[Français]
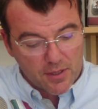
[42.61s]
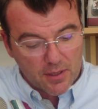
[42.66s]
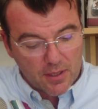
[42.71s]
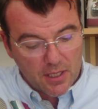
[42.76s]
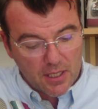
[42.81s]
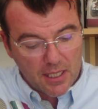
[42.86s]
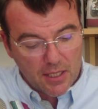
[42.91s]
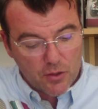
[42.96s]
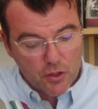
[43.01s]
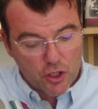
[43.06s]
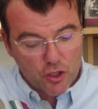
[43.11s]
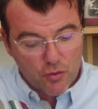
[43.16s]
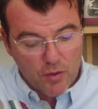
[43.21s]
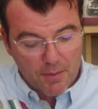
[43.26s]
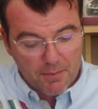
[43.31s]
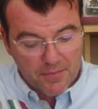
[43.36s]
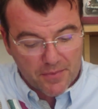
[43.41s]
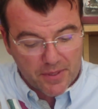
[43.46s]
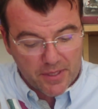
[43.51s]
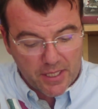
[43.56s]
Klaus
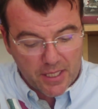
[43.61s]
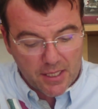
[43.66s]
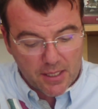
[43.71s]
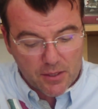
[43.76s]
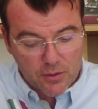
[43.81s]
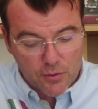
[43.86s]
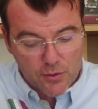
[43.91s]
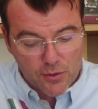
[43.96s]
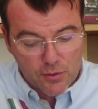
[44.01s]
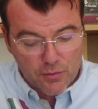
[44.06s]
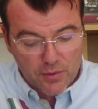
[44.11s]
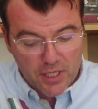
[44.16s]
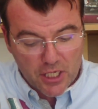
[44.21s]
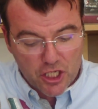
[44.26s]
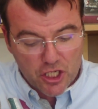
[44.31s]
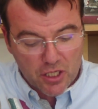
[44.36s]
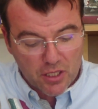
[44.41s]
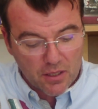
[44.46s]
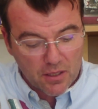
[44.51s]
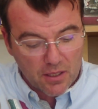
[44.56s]
Schwab dicte son
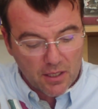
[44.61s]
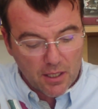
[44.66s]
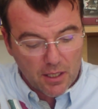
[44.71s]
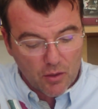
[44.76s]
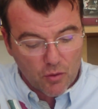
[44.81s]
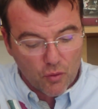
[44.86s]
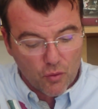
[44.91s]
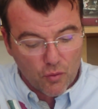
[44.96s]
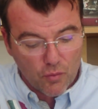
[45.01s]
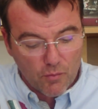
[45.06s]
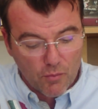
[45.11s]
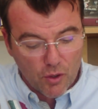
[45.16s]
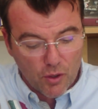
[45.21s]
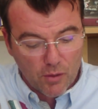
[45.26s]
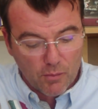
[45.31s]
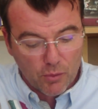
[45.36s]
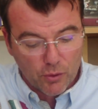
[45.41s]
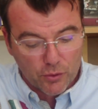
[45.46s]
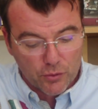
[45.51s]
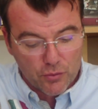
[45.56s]
agenda aux
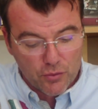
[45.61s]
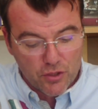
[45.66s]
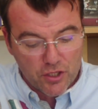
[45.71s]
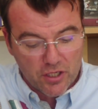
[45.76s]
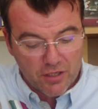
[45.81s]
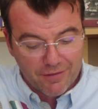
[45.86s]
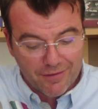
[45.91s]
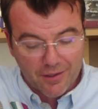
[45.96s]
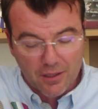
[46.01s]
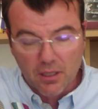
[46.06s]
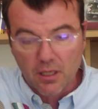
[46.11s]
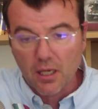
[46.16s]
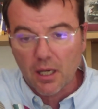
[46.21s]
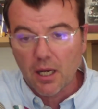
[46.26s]
membres du G20.